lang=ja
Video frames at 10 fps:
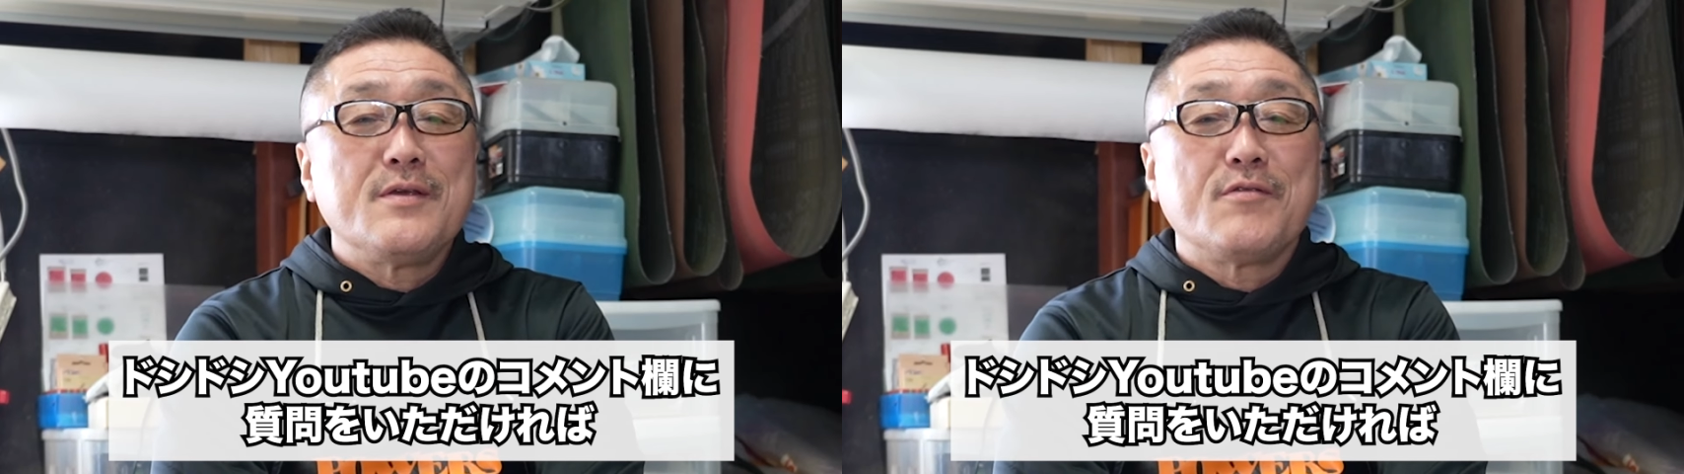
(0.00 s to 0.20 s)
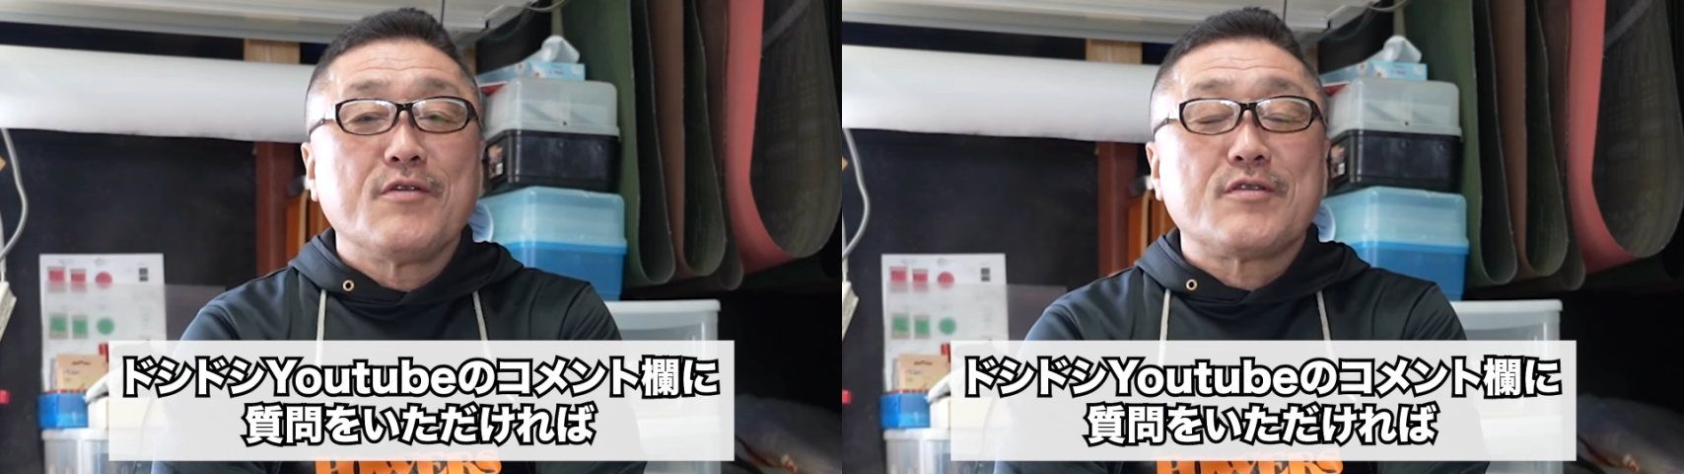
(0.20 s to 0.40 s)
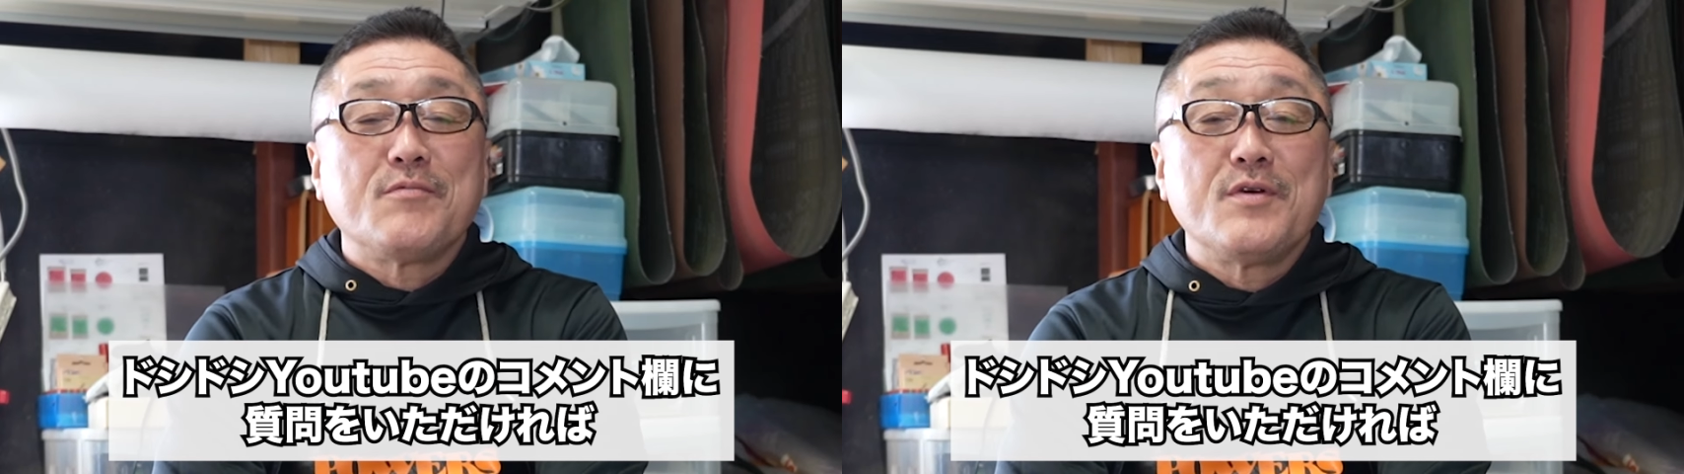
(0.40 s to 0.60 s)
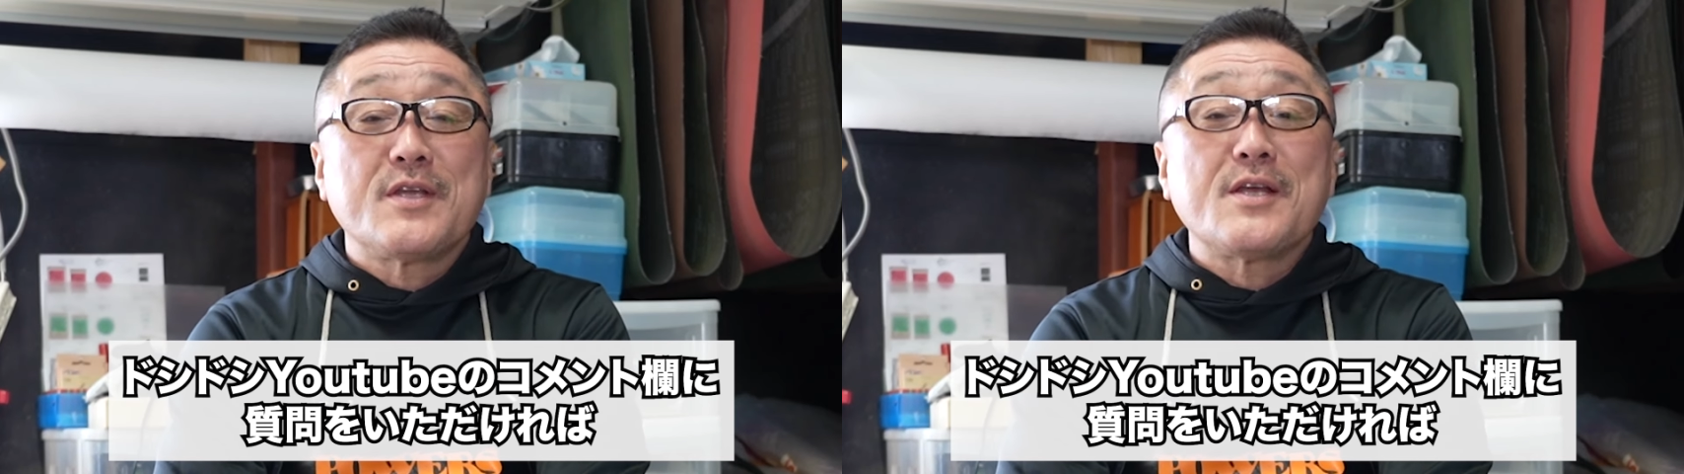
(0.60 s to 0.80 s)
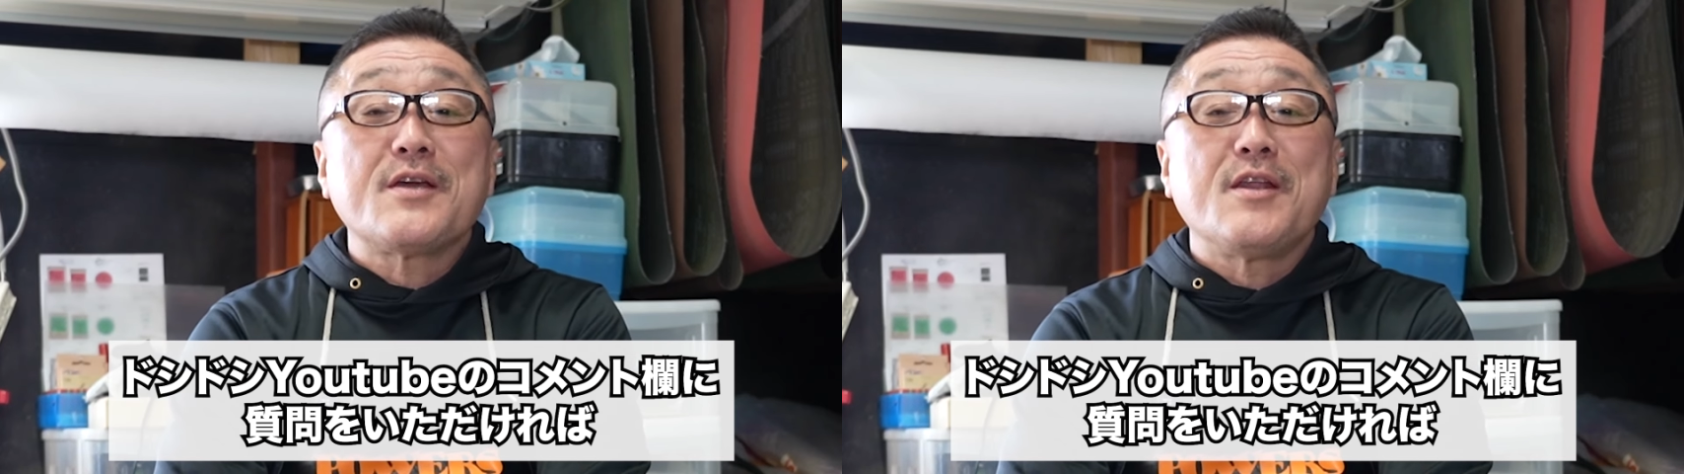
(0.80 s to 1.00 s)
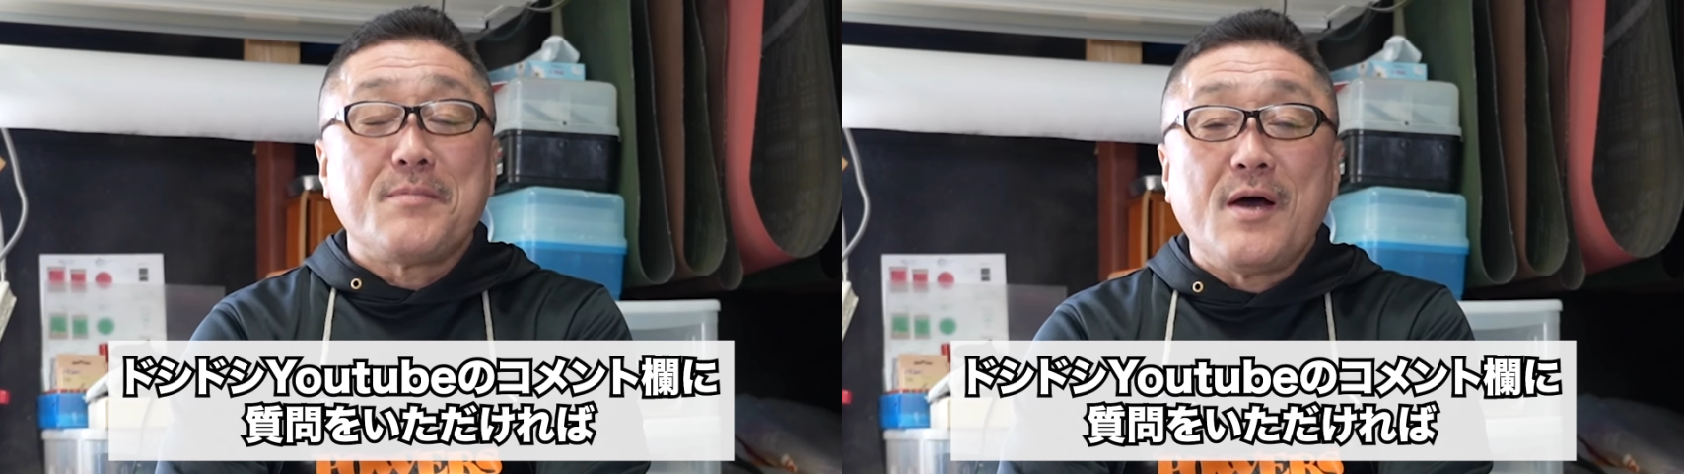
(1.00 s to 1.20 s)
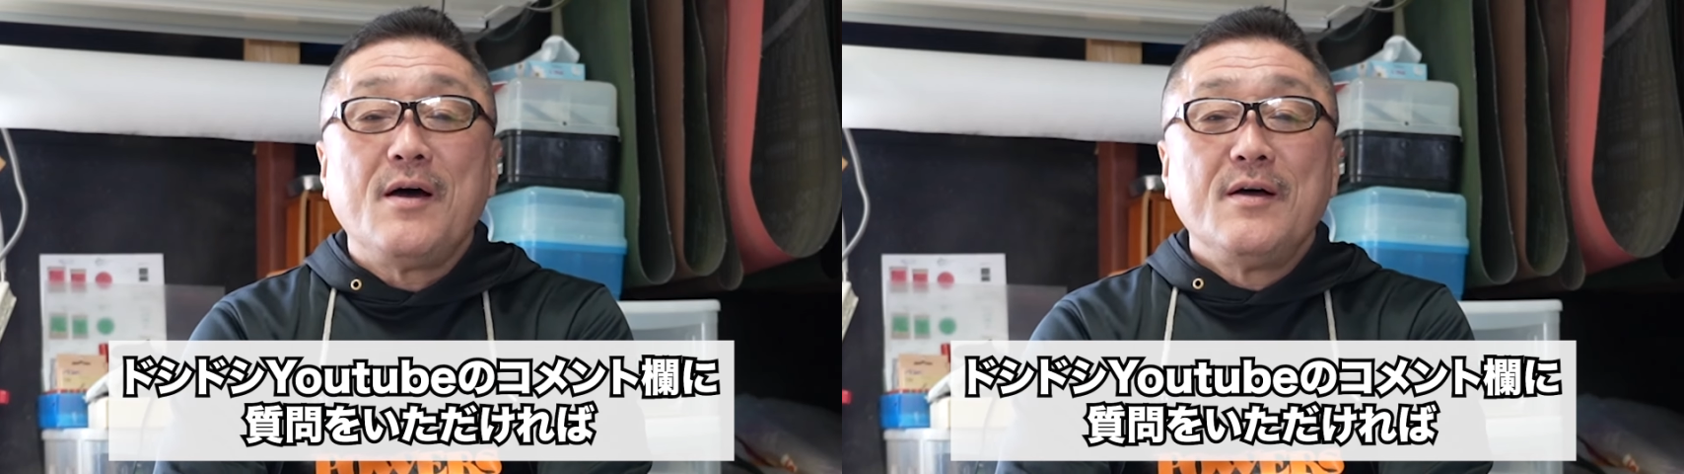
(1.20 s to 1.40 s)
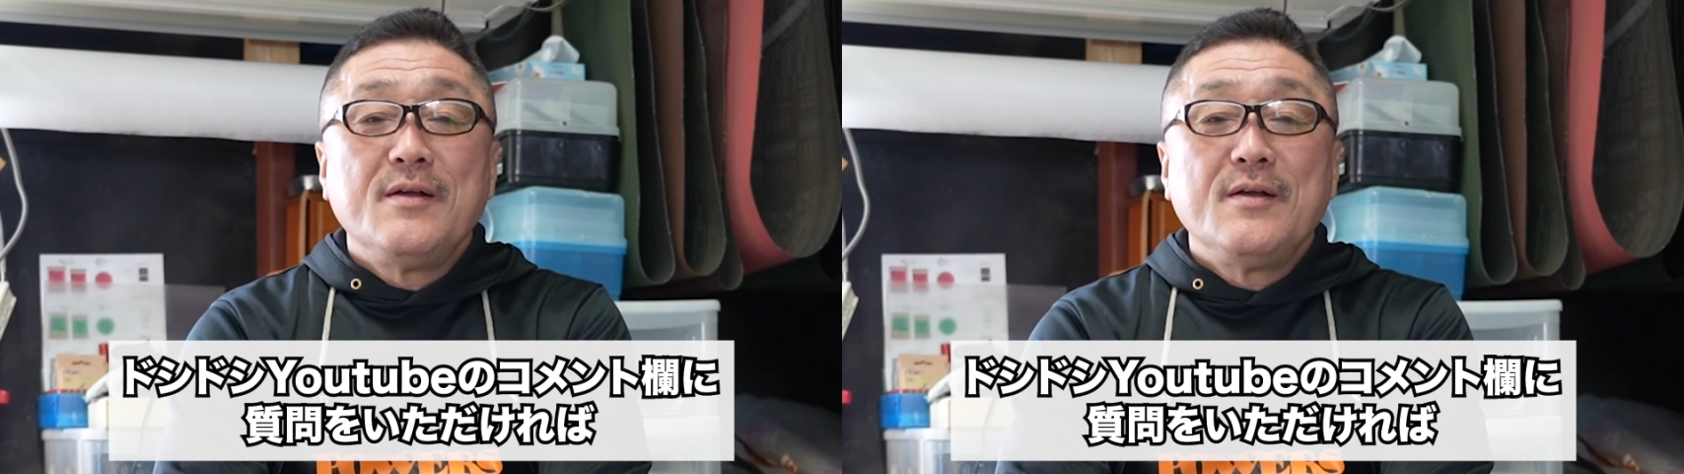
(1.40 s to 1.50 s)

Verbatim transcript: にご質問いただければ、